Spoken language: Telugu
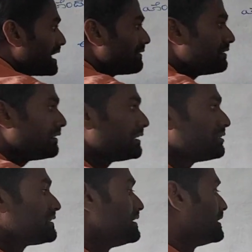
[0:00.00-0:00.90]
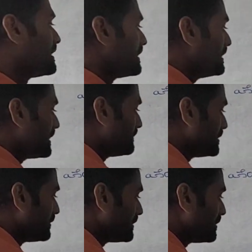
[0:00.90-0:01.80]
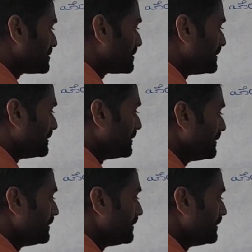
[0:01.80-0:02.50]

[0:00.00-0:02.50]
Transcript: స్థాన విలువ ఎంత వచ్చింది ఎనిమిది వందలు వచ్చింది